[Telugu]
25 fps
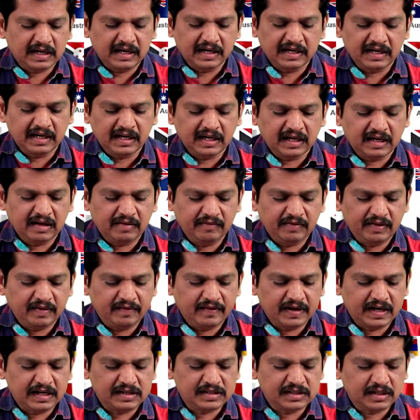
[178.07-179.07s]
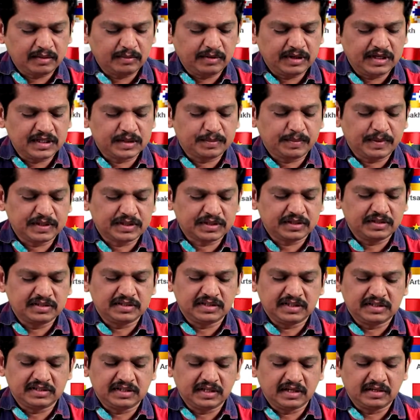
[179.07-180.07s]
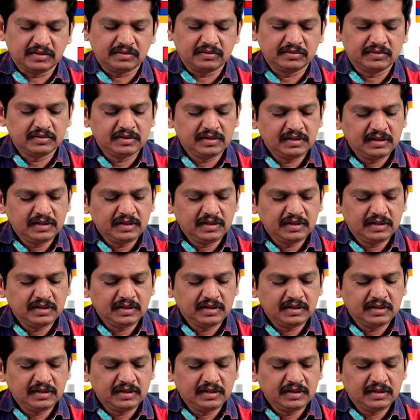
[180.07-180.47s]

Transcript: కఠినంగా వ్యవహరిస్తామని స్పష్టం చేశారు